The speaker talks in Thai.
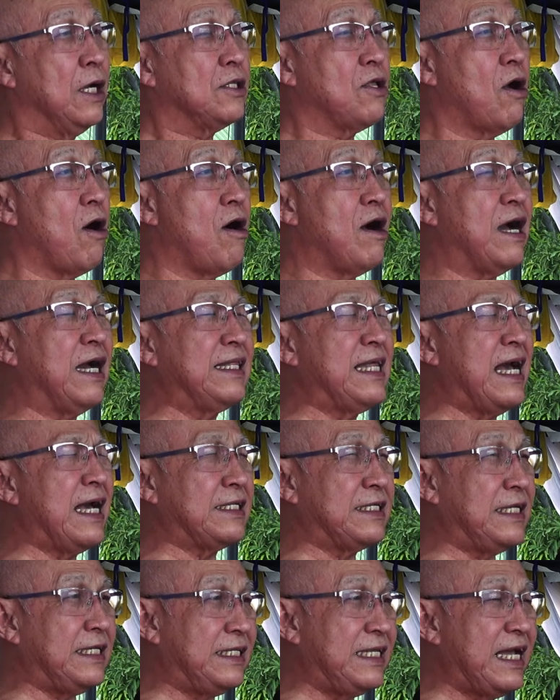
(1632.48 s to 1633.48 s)
ต่อคณะ
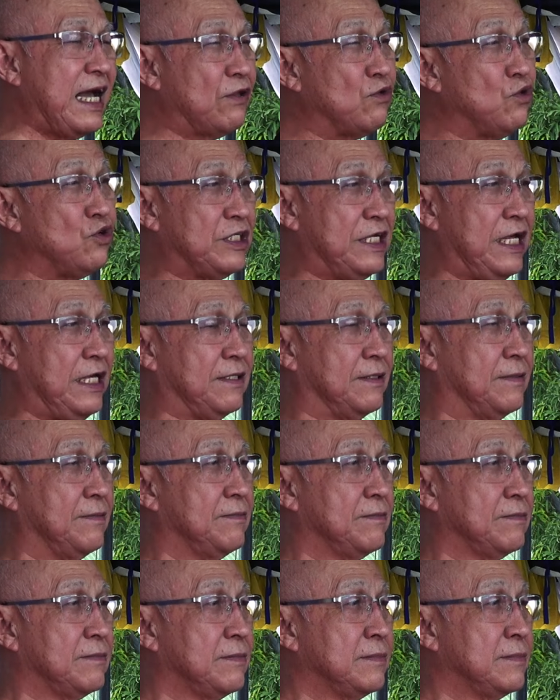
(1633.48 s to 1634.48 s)
ศิษยานุศิษย์
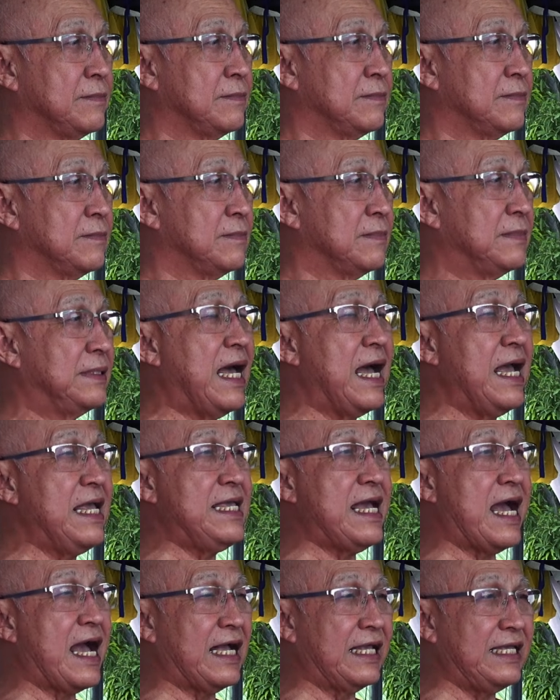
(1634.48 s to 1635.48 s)
ได้
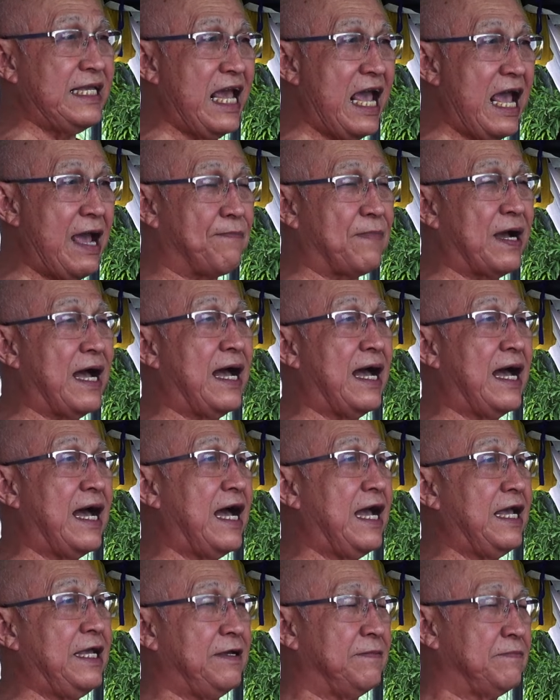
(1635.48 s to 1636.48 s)
อย่างแยบคา
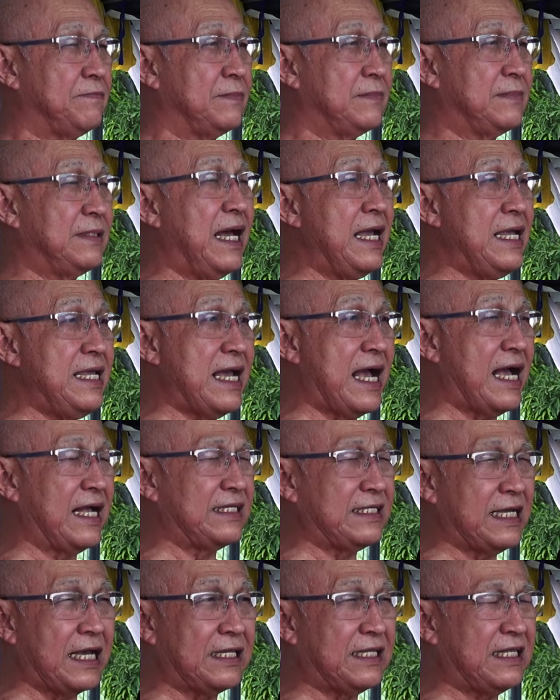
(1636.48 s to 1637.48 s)
ยได้อย่าง
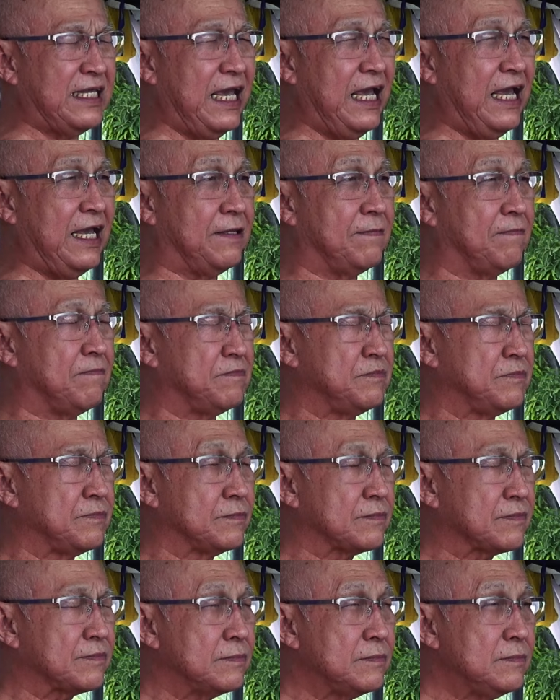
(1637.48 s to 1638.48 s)
ชัดเจน
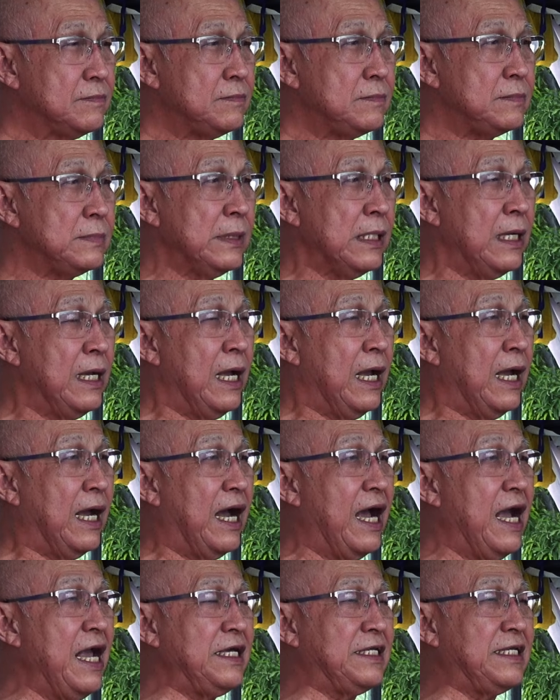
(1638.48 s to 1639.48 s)

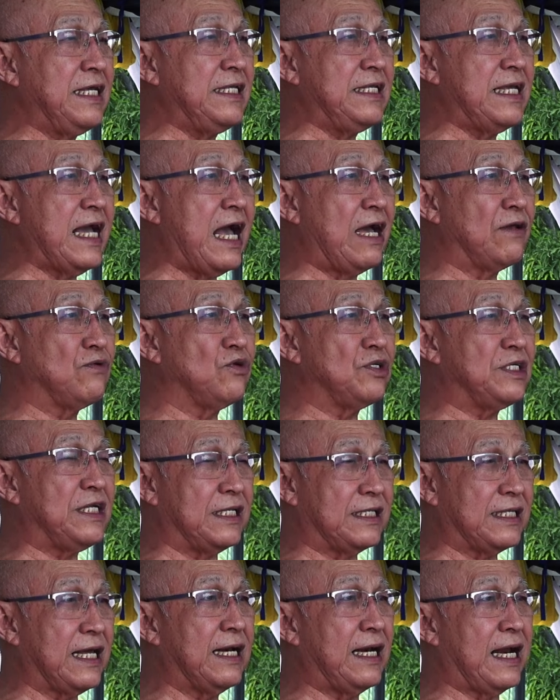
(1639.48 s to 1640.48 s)
ให้ศิษยานุศิ
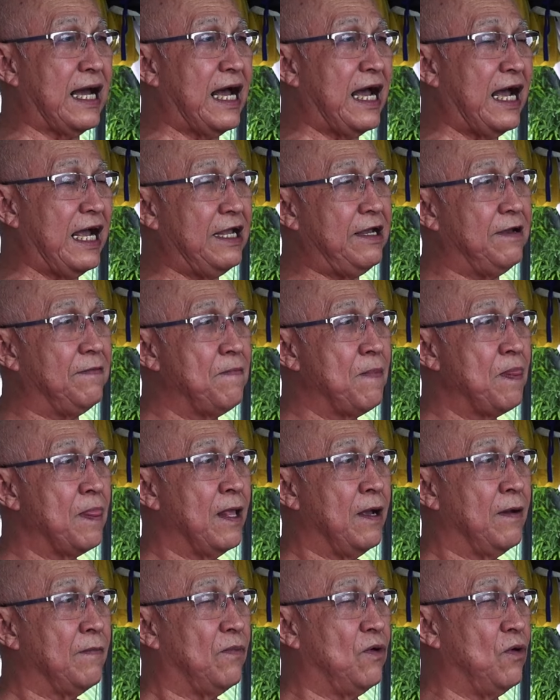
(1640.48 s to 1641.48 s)
ษย์ทั้งหลาย
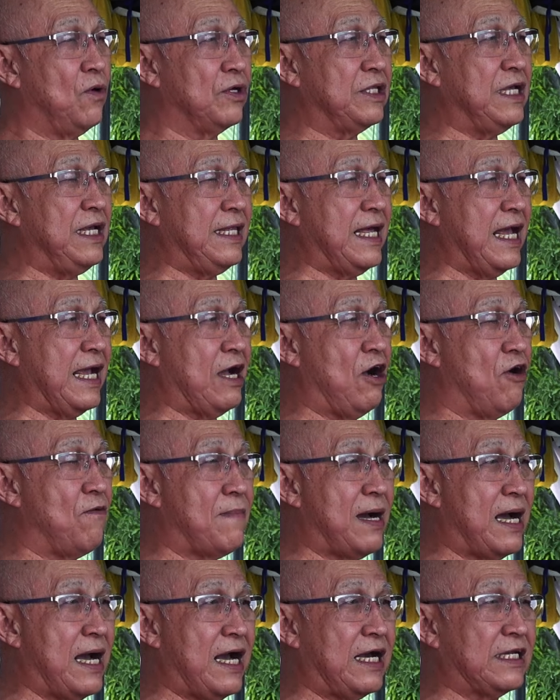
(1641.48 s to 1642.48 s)
ผู้ที่ได้เข้า
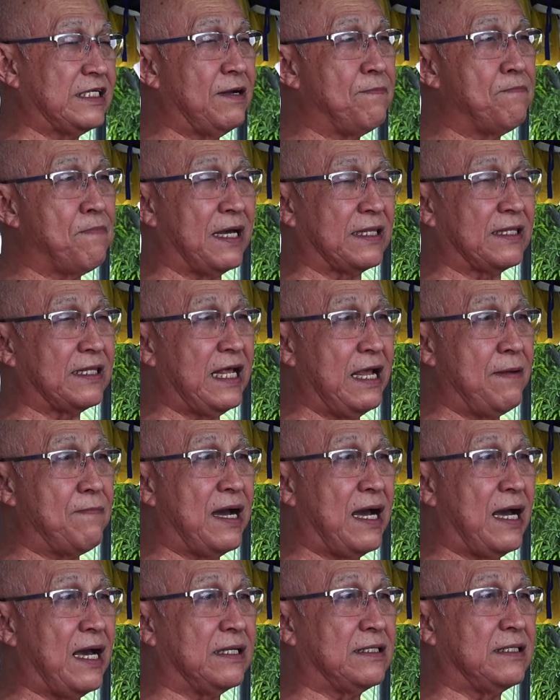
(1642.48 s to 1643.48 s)
มาสัมผัสได้
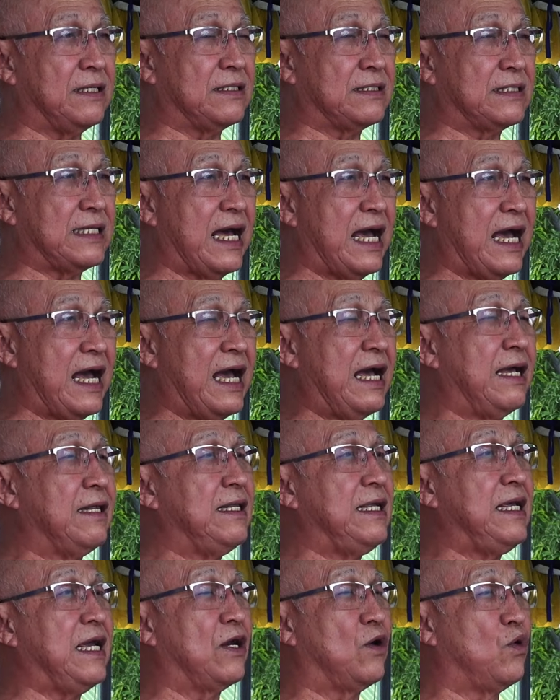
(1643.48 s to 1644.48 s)
มาศึกษา
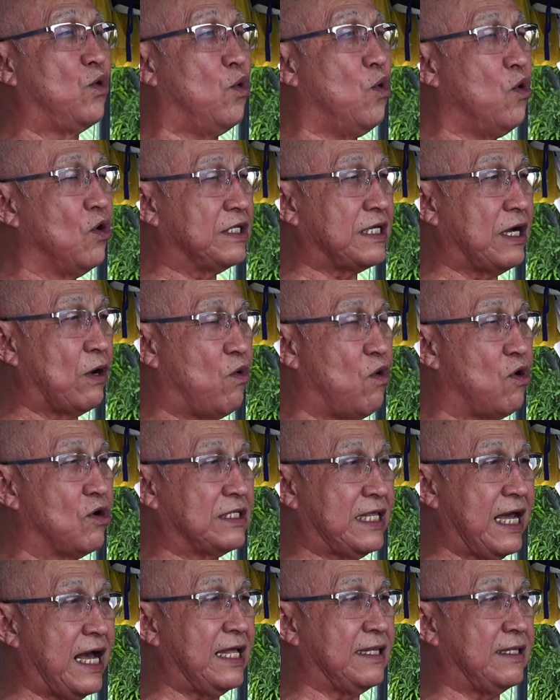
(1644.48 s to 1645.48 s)
เรียนรู้จากอง
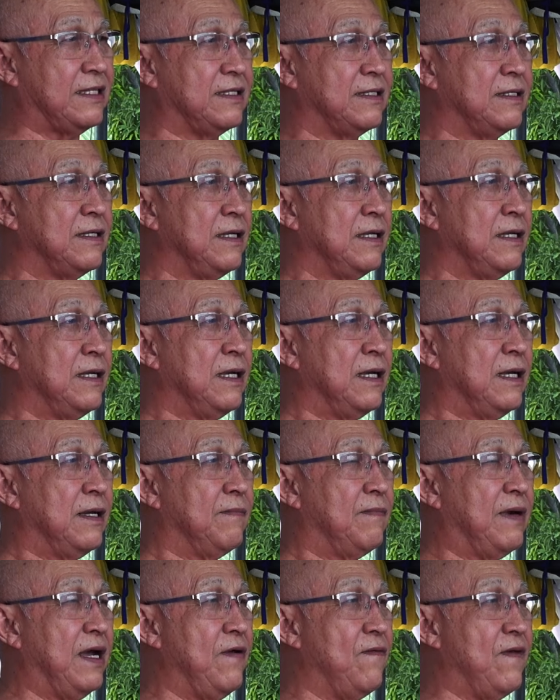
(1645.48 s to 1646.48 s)
ค์ท่าน
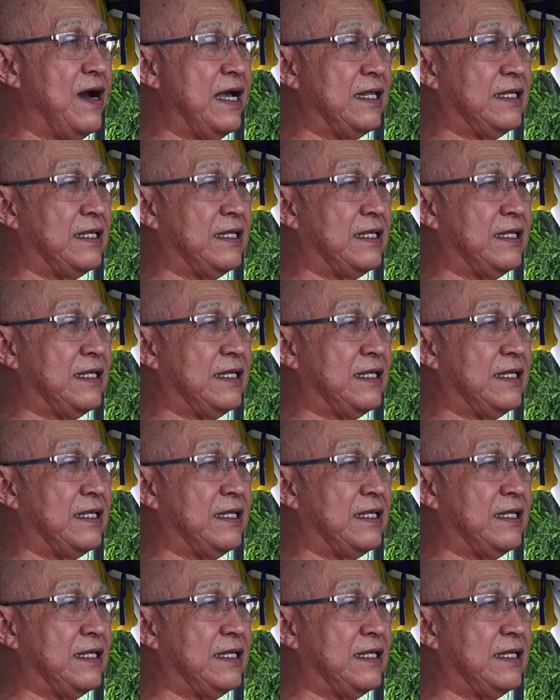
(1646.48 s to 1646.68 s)
ไม่ว่า